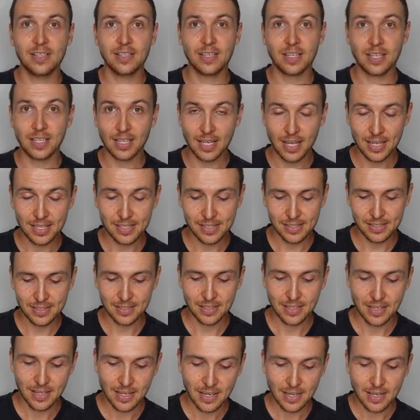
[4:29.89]
класс,
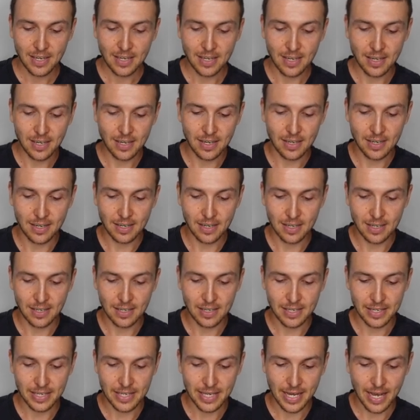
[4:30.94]
а,
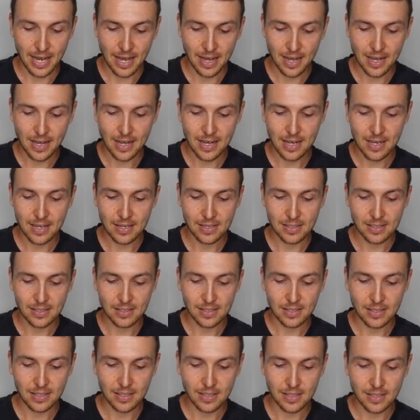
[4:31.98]
я
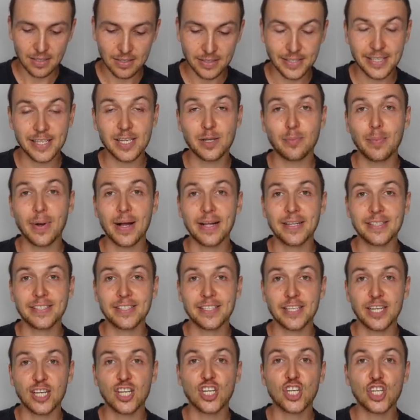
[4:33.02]
а,
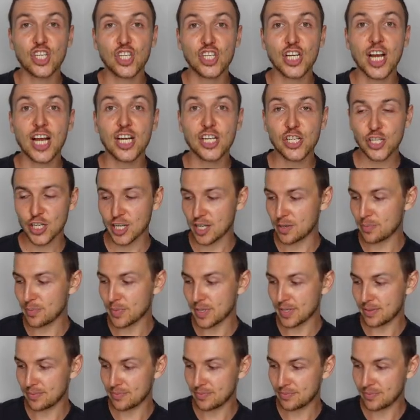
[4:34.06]
занимался
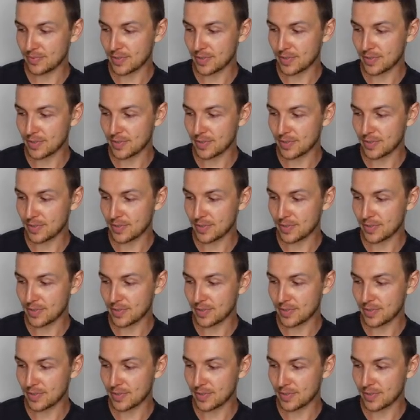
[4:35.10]
шашками,